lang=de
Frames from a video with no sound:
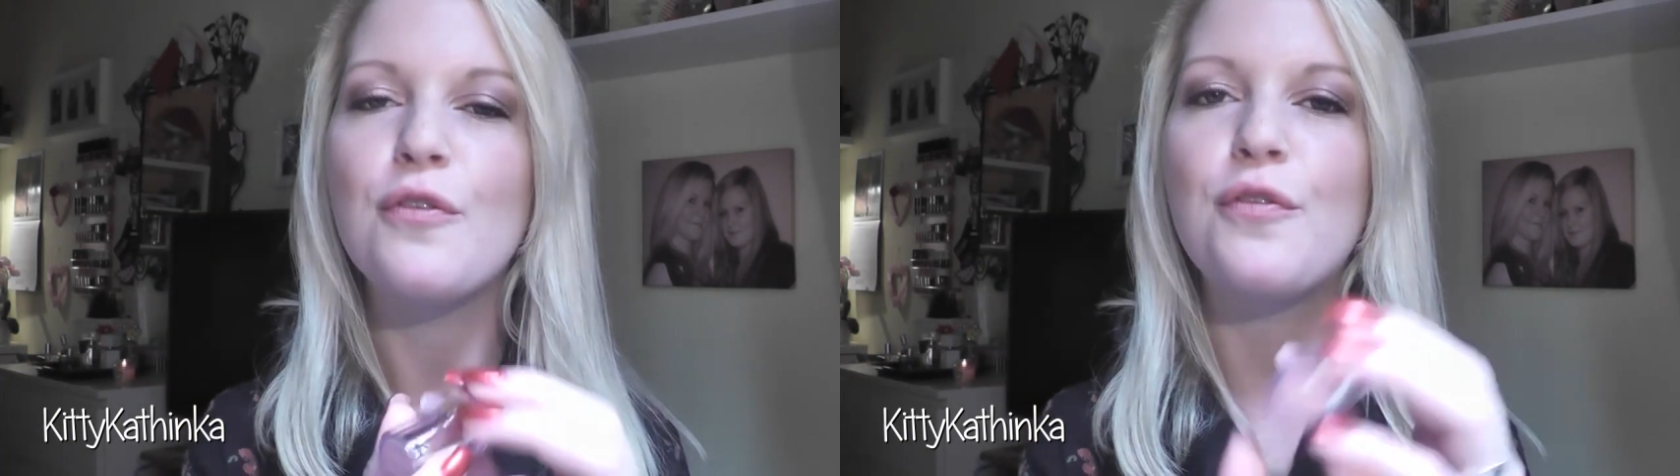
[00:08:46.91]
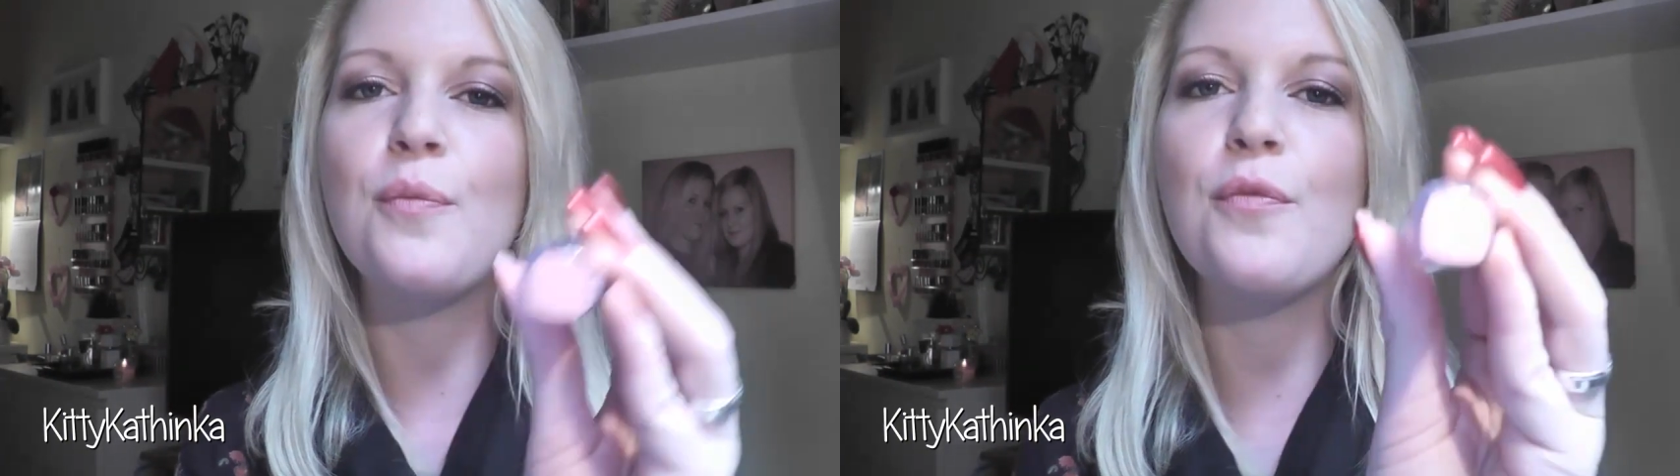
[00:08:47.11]

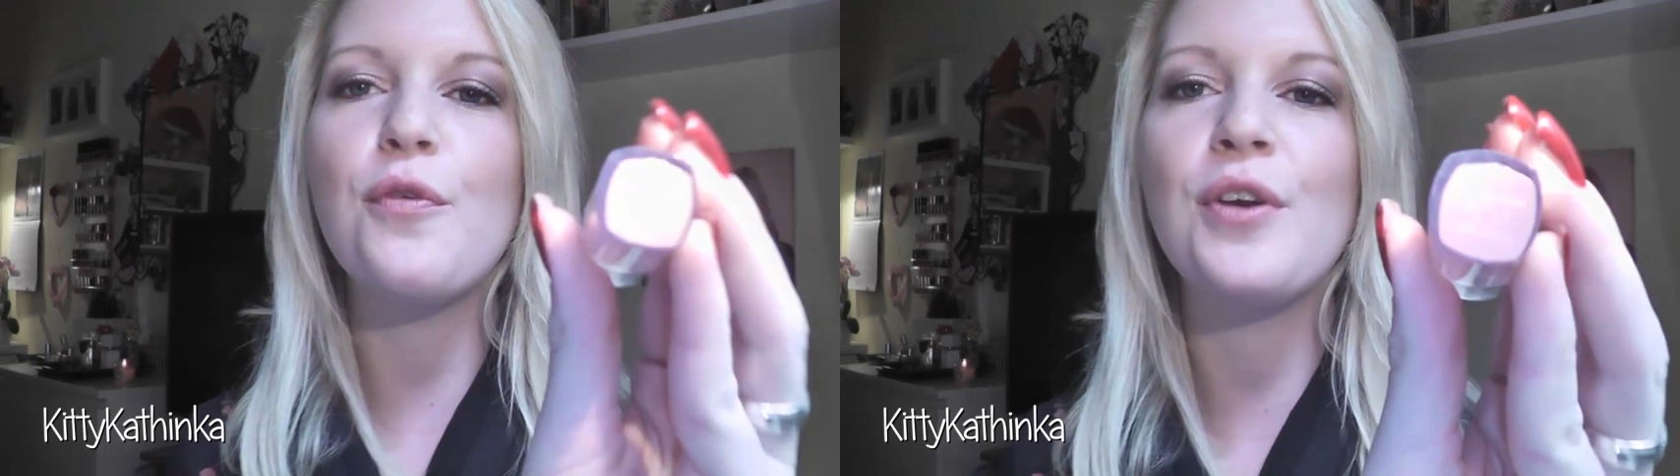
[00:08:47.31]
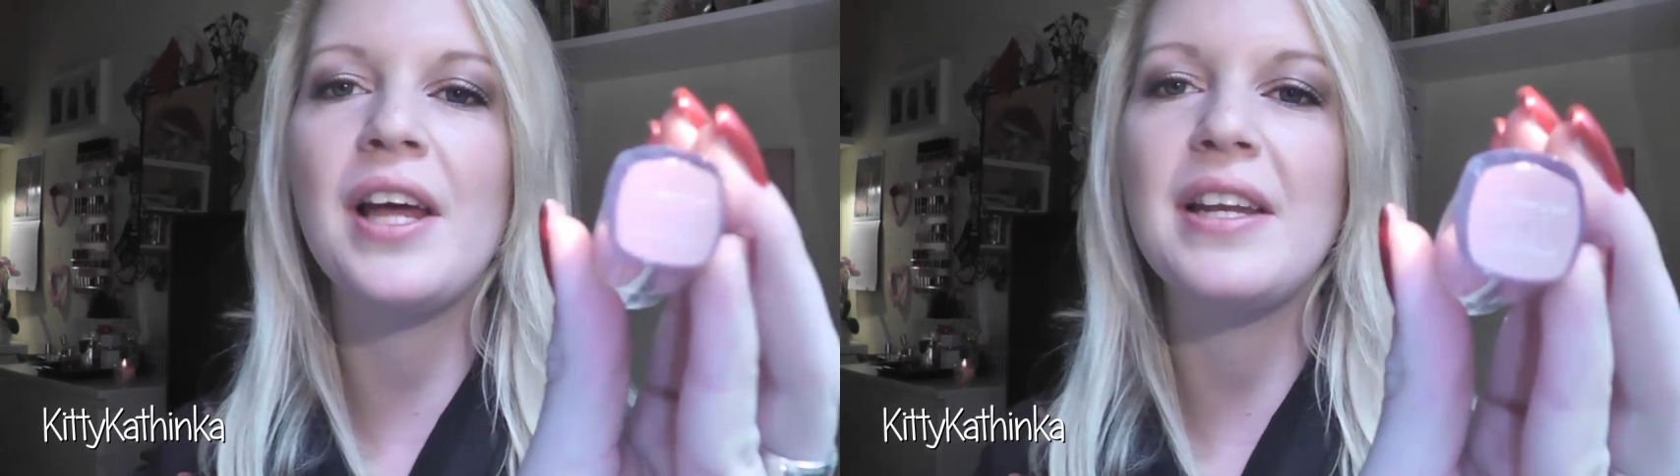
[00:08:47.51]

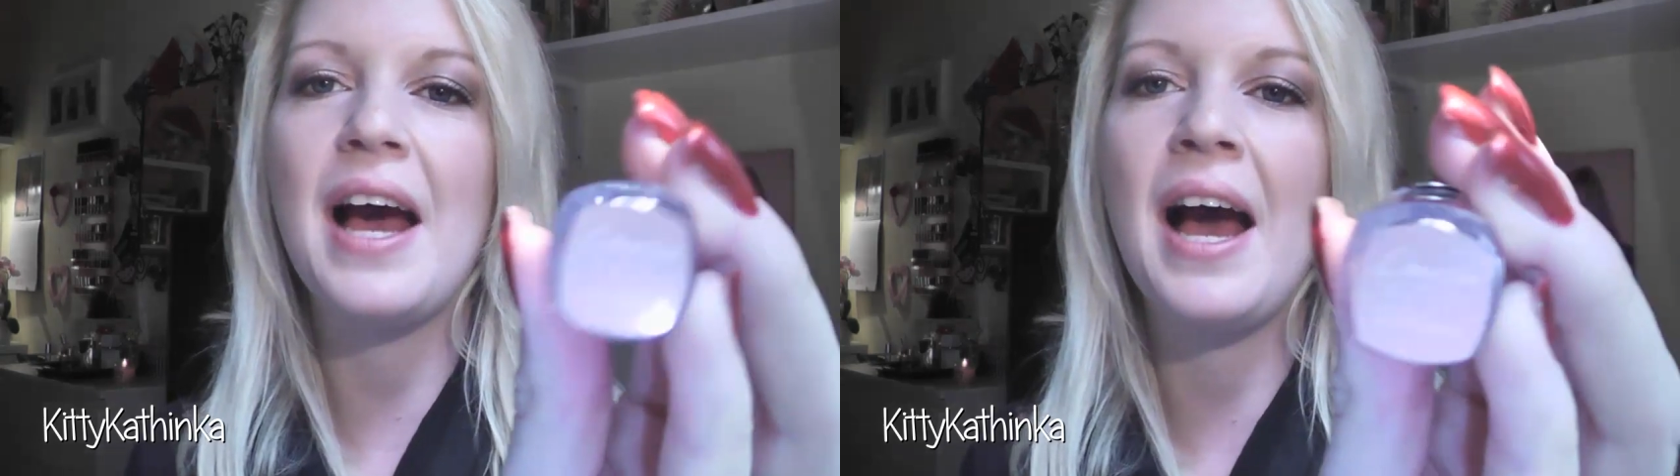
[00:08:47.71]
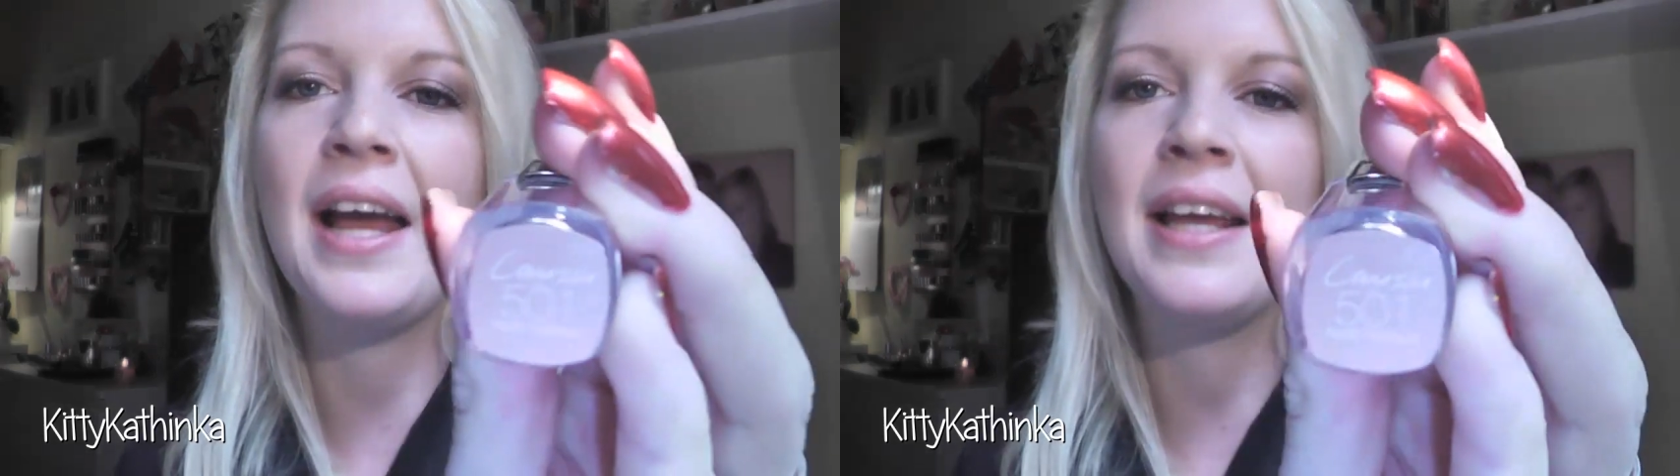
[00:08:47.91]

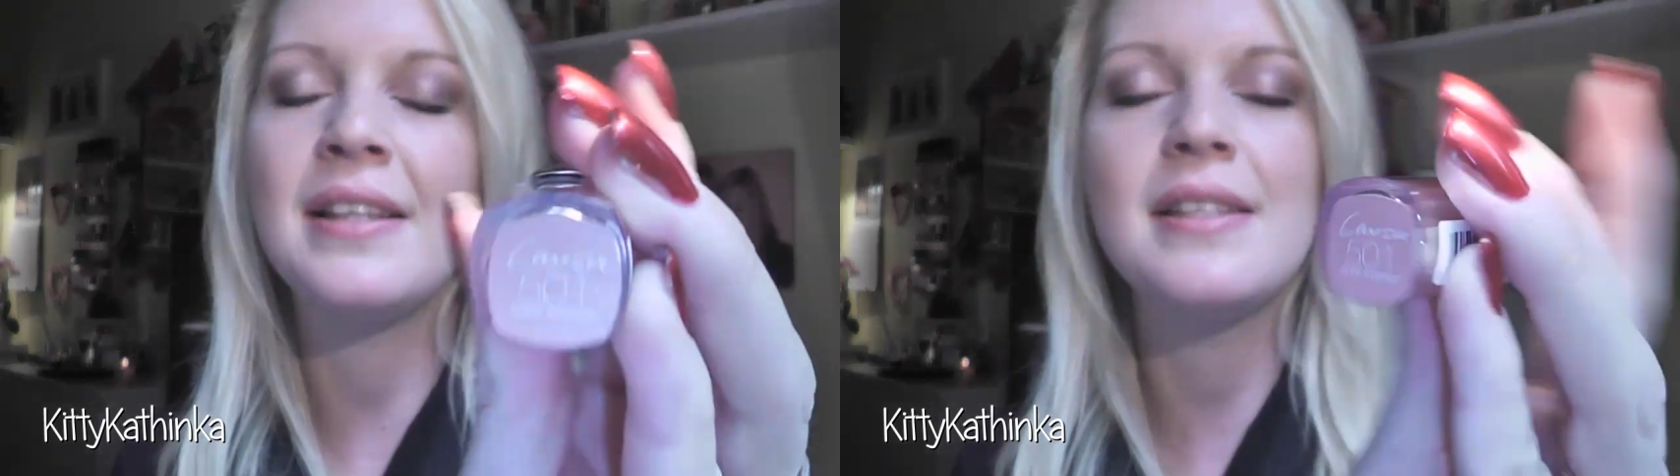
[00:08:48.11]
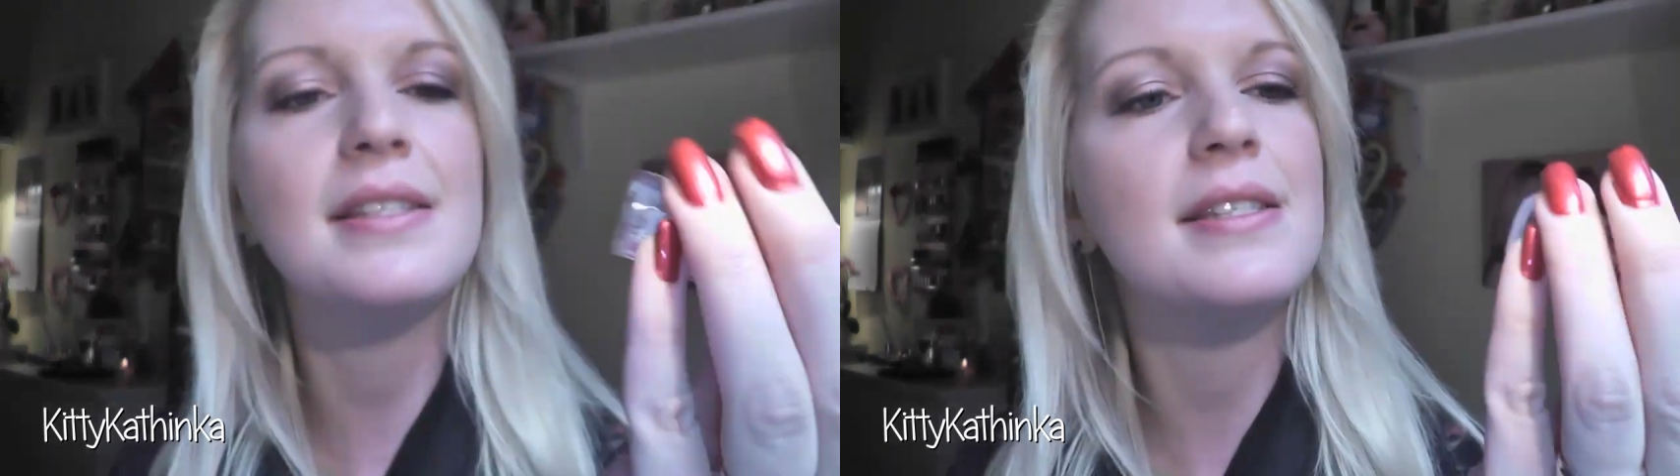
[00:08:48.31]

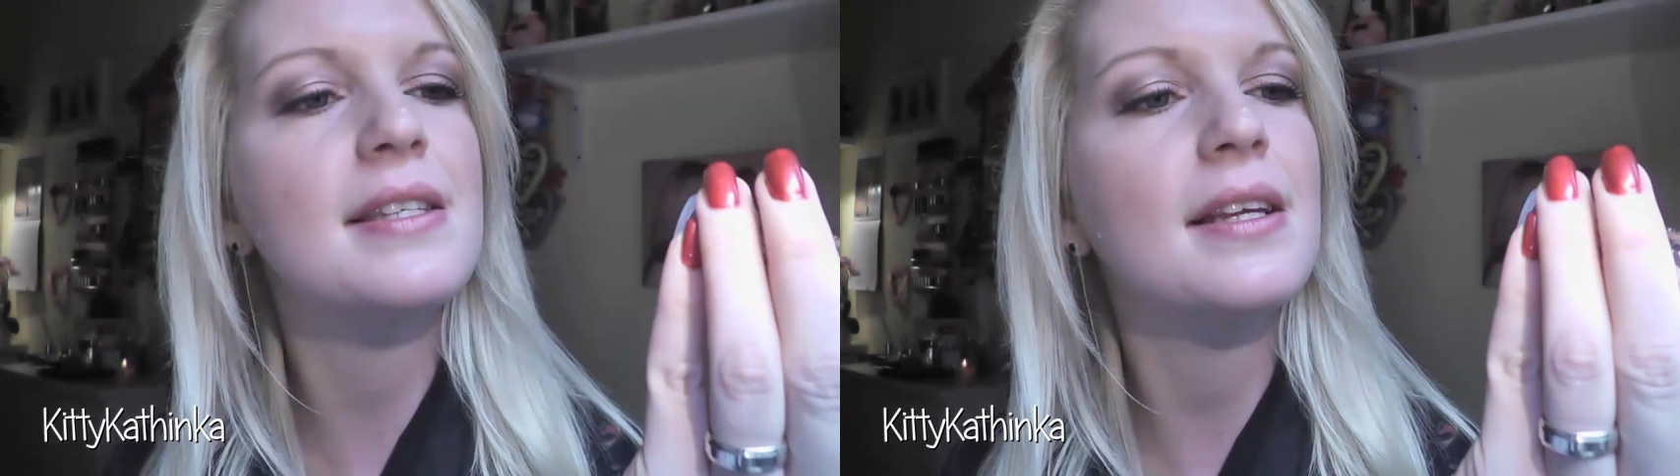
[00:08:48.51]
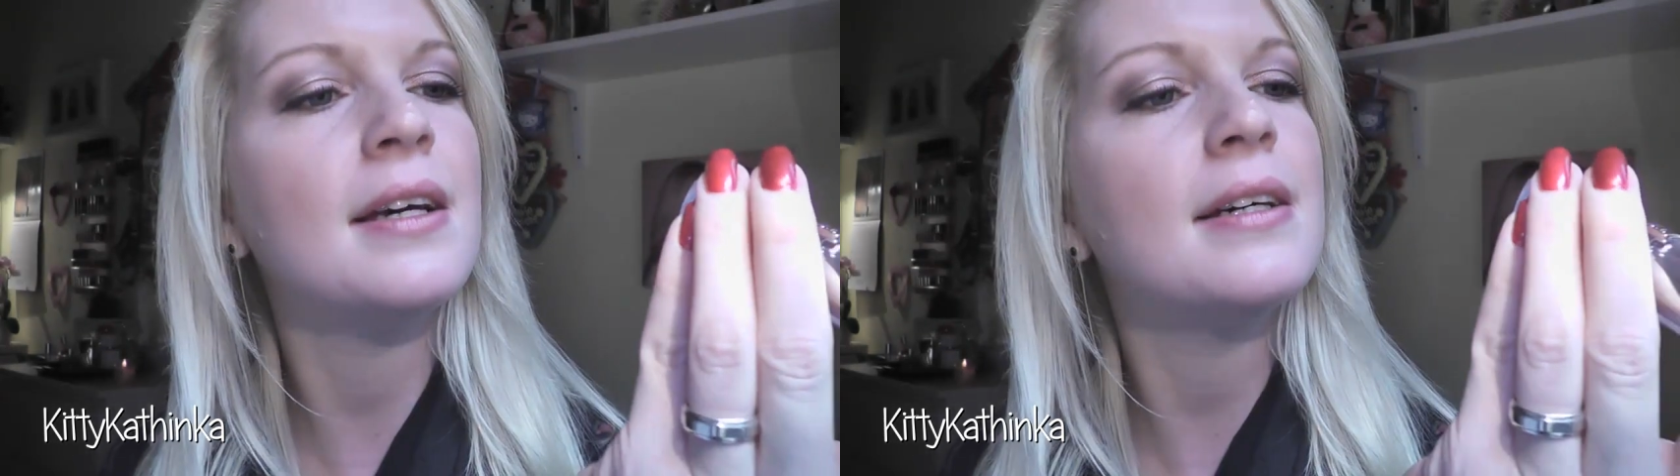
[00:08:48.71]

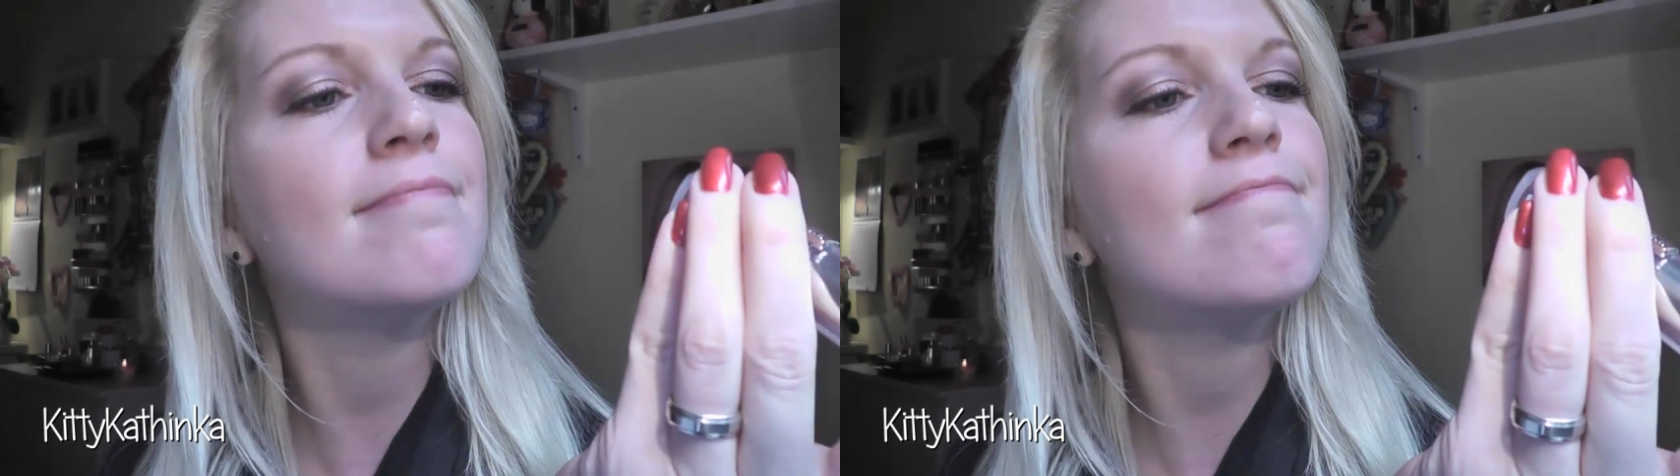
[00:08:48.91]
501 ähm,